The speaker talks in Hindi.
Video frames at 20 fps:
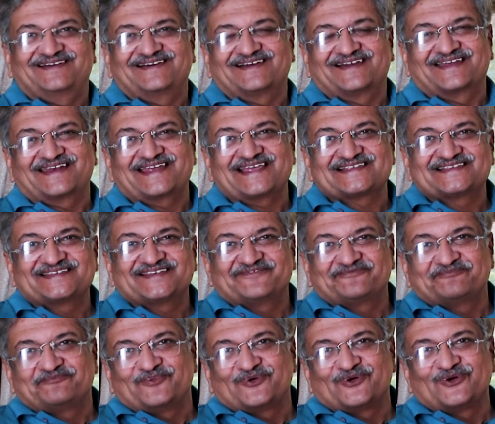अग्रेसिव
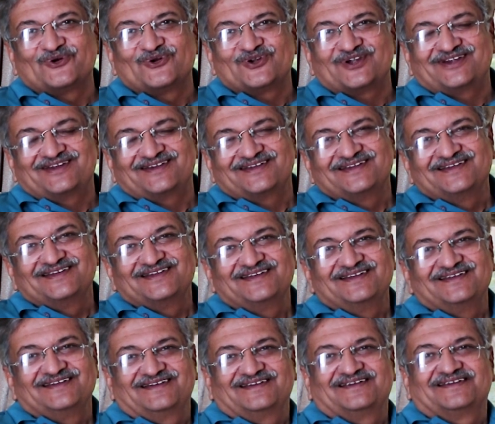बोल्ड
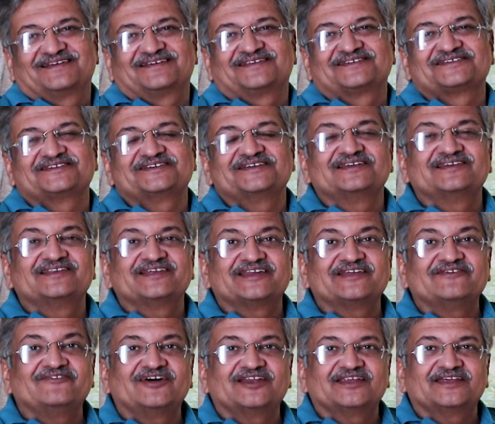डिसीजन
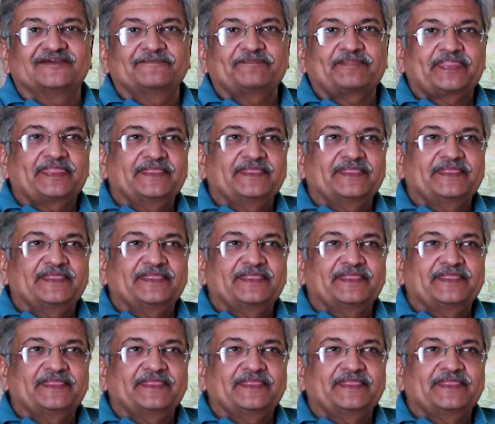लेने वाले